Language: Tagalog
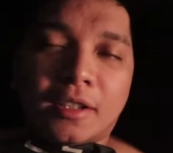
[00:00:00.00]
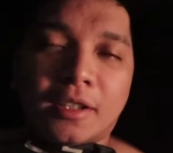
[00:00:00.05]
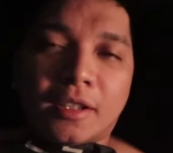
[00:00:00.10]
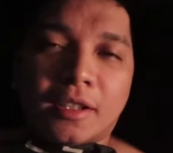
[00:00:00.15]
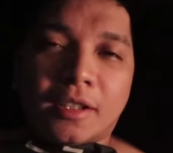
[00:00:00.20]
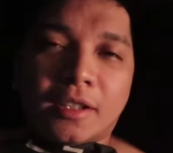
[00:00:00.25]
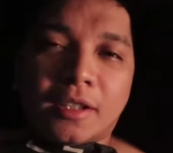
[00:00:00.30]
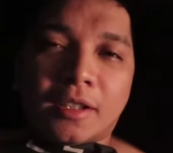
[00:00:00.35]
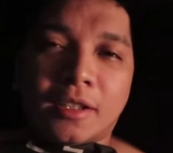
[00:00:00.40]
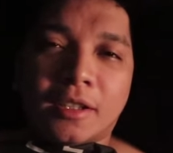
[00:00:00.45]

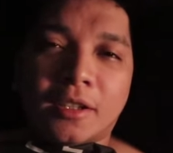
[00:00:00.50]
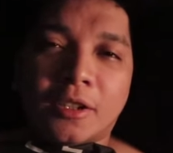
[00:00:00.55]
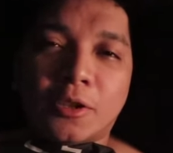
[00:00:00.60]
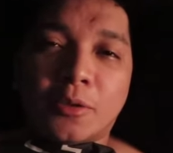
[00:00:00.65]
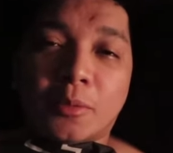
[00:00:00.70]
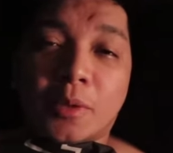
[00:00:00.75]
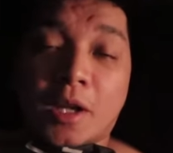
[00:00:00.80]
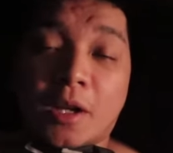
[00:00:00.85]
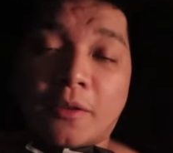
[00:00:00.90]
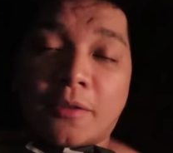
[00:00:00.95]
and
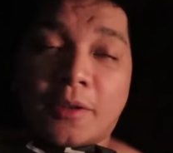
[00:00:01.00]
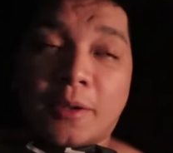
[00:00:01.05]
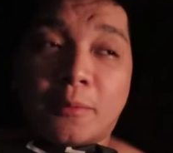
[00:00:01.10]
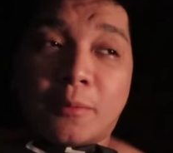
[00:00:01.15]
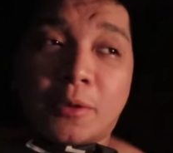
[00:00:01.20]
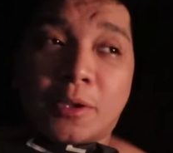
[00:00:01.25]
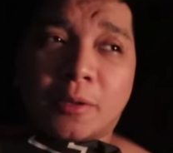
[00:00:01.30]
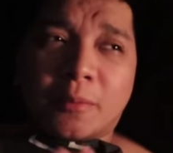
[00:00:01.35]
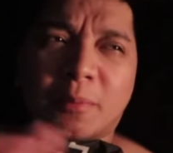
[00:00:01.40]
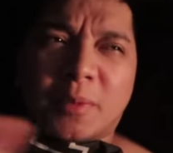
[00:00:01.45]
yung mga
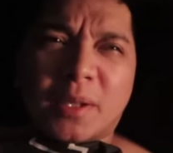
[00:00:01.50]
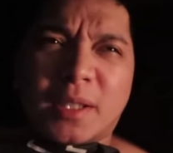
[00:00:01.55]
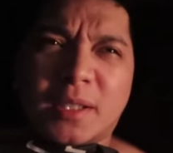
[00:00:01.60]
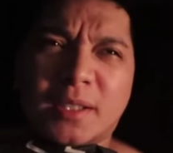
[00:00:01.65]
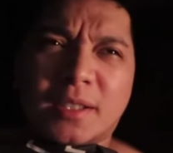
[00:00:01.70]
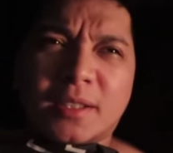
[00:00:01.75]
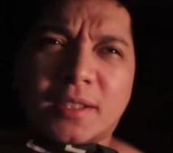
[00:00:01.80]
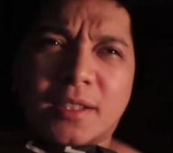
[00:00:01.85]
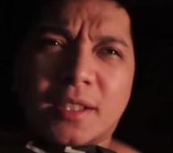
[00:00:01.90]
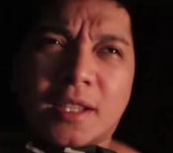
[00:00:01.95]
favorite
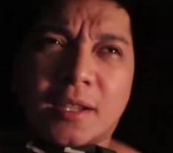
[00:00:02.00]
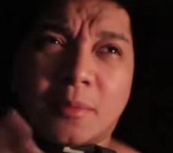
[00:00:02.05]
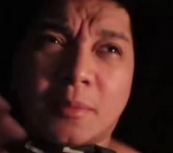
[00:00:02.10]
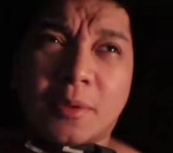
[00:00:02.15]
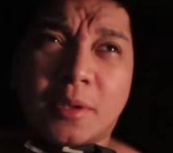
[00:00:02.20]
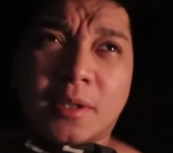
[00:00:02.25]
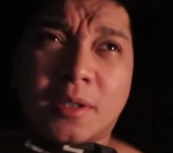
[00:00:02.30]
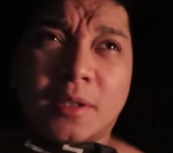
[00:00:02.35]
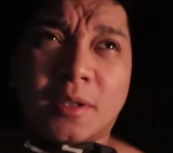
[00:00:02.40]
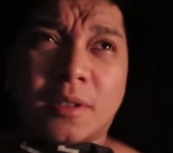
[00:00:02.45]
places
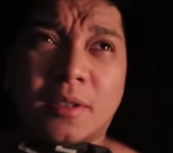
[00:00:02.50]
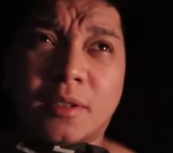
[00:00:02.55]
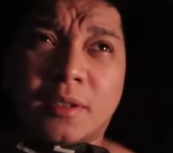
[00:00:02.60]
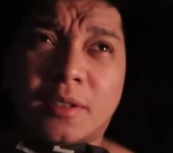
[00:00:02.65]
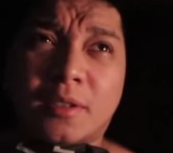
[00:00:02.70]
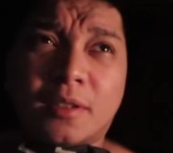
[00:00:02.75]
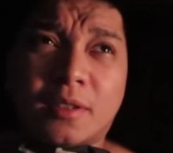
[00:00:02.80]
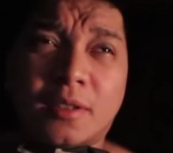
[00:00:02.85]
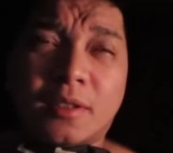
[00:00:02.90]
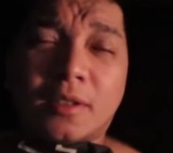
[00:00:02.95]
namin
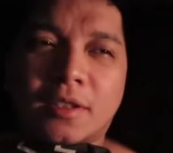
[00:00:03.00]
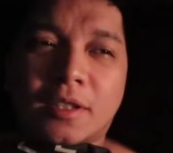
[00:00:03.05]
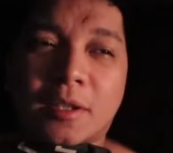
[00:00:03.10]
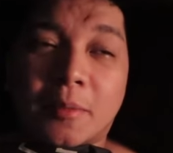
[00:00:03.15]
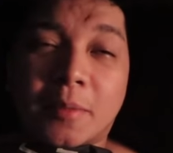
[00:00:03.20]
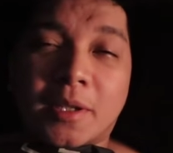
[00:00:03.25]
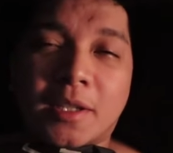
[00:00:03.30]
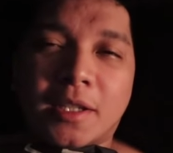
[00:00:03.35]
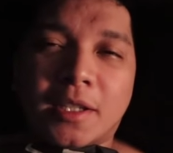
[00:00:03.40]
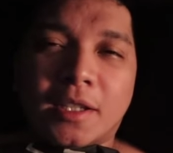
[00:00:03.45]
sa
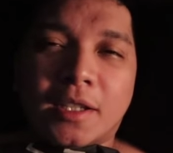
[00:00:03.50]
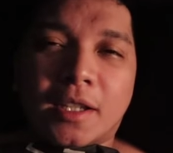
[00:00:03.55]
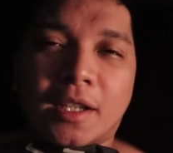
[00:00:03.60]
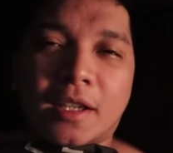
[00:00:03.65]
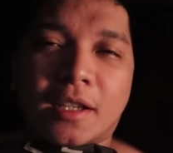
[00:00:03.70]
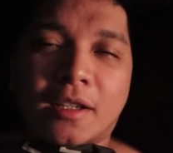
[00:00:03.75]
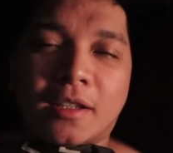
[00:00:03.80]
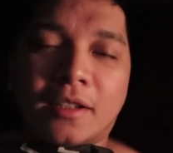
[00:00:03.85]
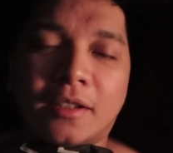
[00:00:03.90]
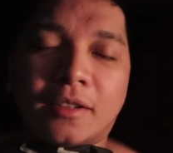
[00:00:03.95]

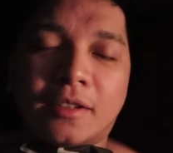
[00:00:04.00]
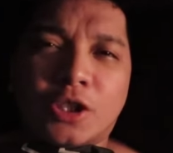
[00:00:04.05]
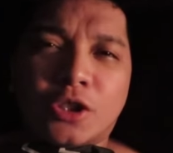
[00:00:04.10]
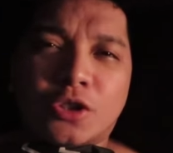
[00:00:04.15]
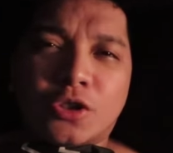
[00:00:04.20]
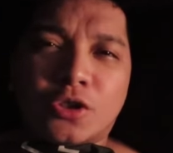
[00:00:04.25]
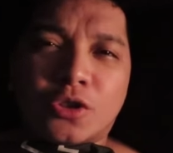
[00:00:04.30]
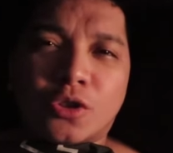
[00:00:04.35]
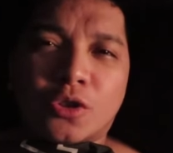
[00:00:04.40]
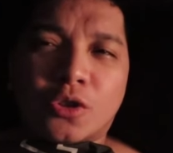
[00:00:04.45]
Manila
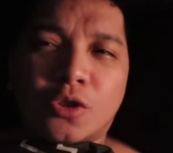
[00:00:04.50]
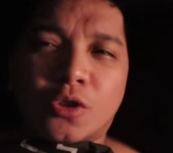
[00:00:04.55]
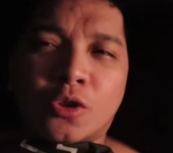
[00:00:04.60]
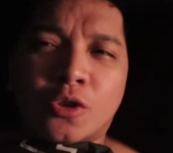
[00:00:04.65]
so